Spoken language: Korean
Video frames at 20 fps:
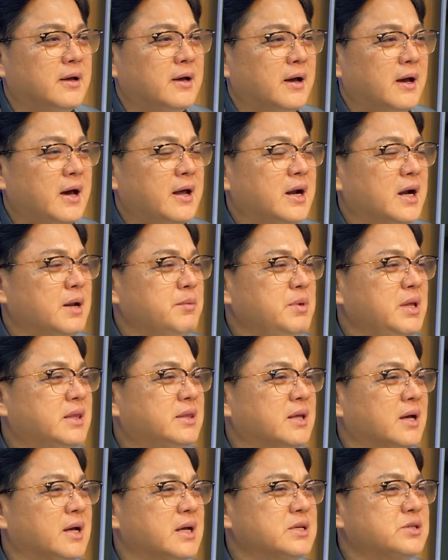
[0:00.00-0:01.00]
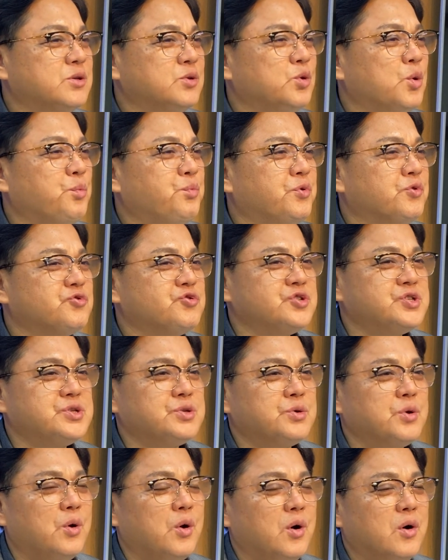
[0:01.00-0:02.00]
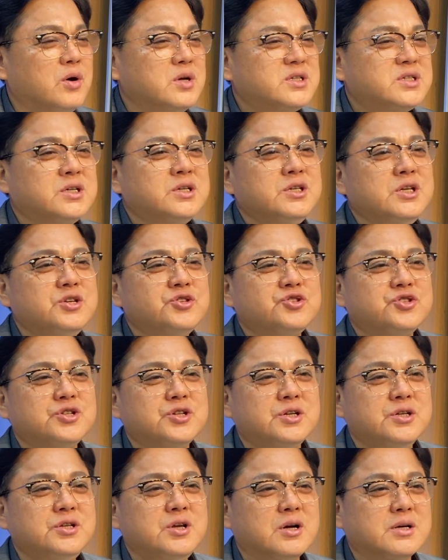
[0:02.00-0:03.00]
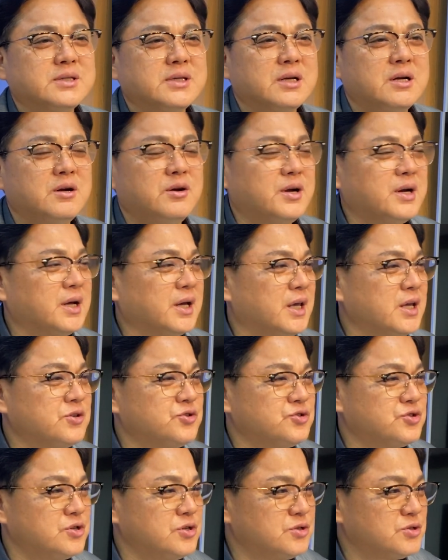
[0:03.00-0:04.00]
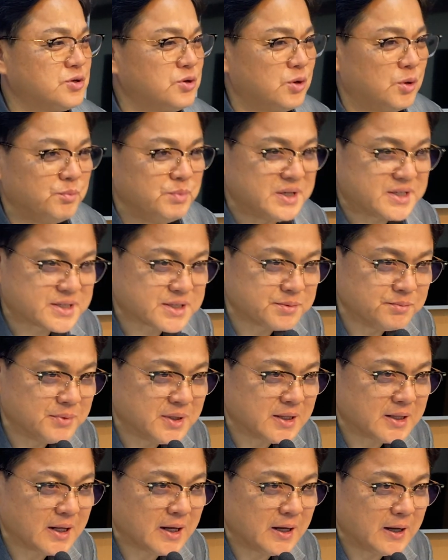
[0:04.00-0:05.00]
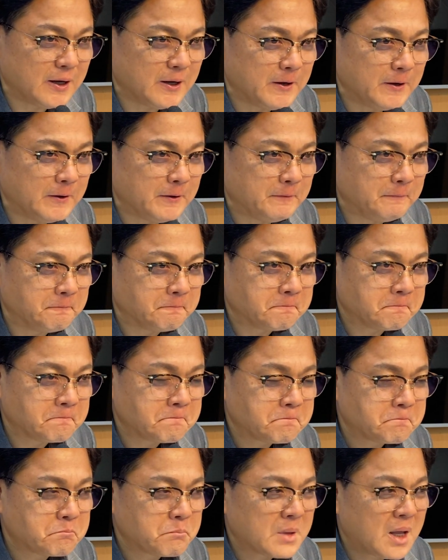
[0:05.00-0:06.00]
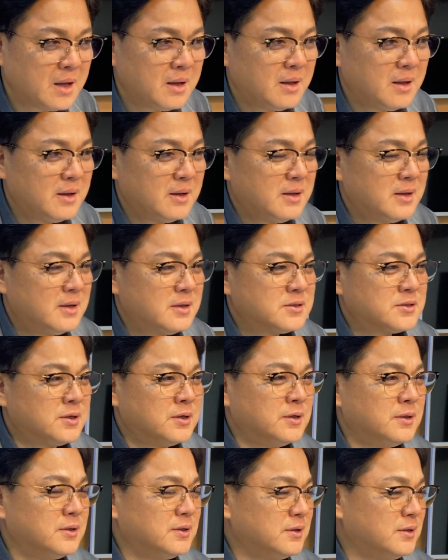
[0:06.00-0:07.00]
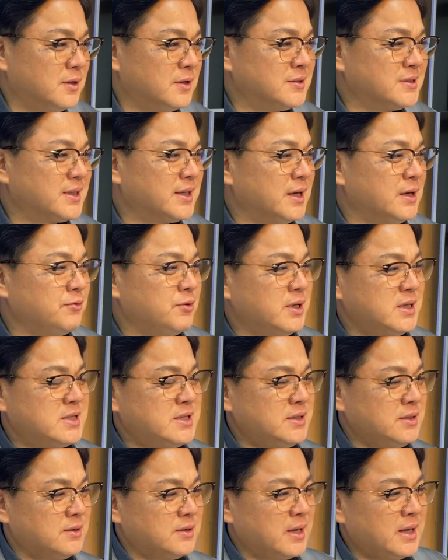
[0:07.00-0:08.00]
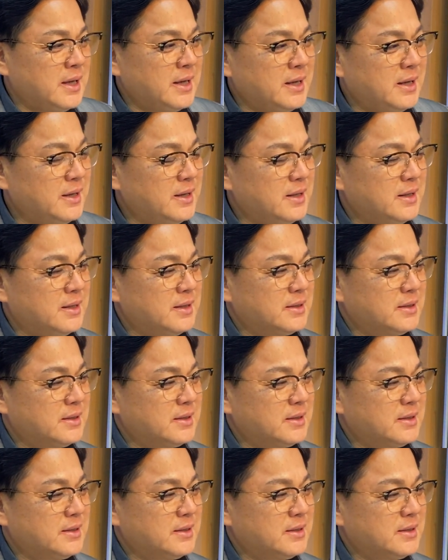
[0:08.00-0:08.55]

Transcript: 하나님이 이 땅에서 높여주시고 승리해 주시는 역사를 허락해 주실 줄로 믿습니다. 저는 어저께 우리 지역에